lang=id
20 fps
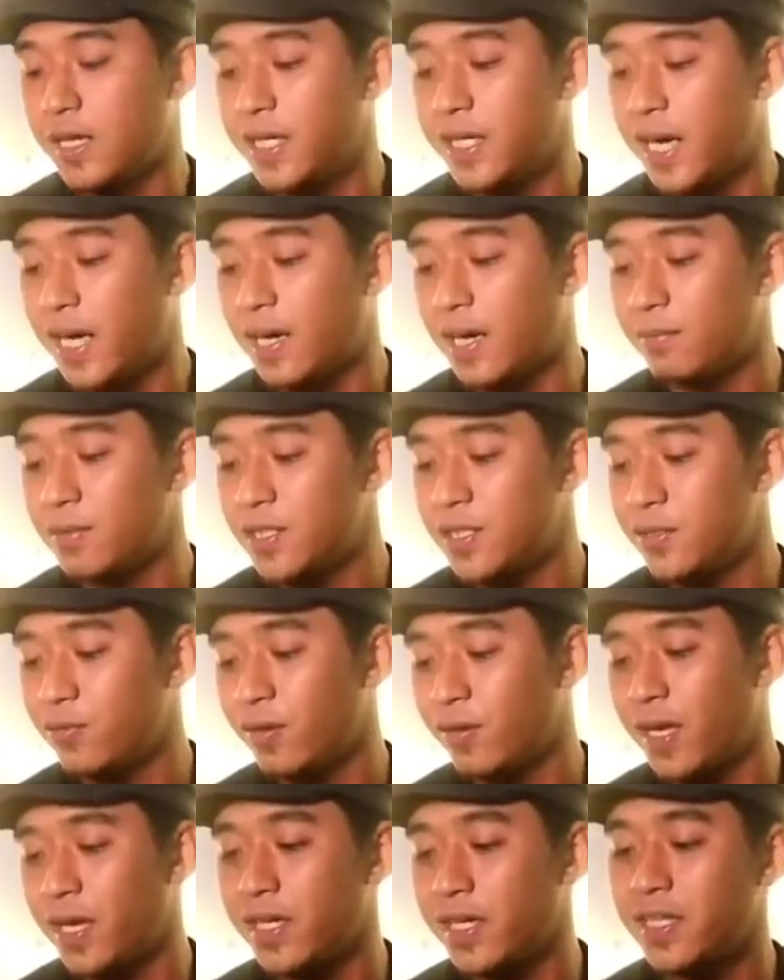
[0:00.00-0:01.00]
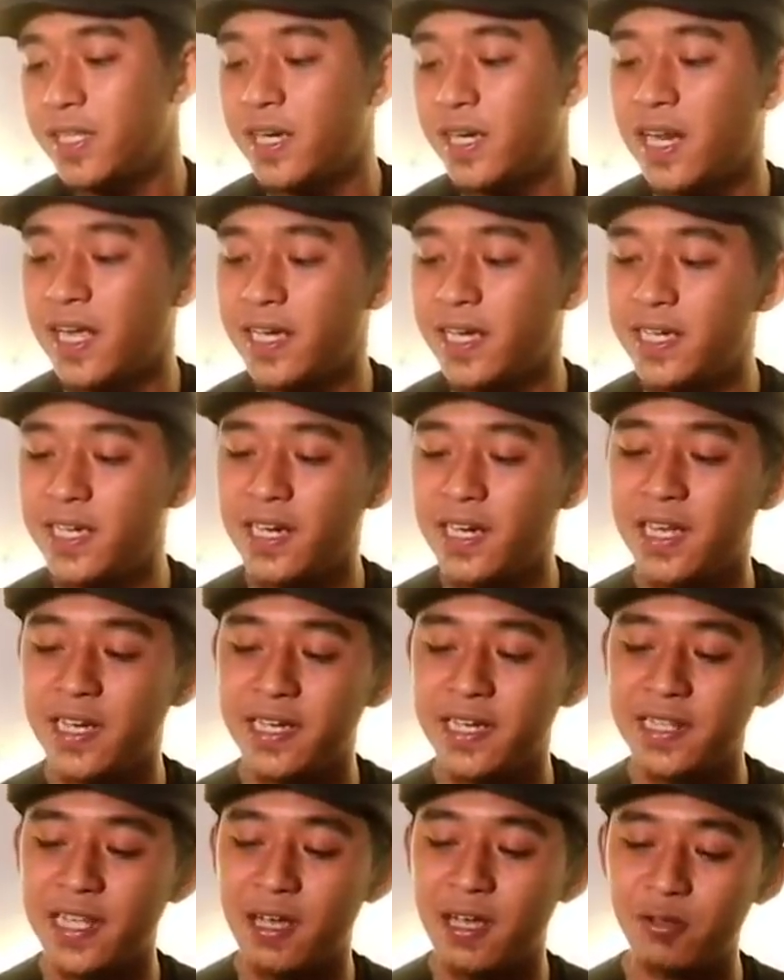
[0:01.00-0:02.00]
Nah, di alam singularity lah
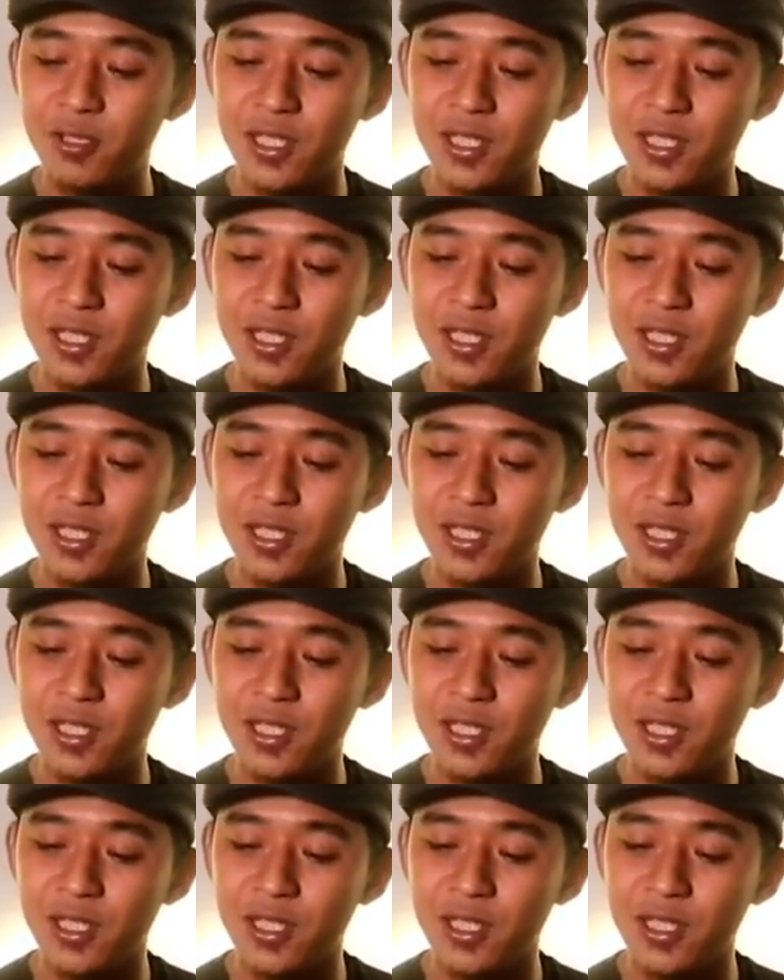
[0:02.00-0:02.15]
inilah kita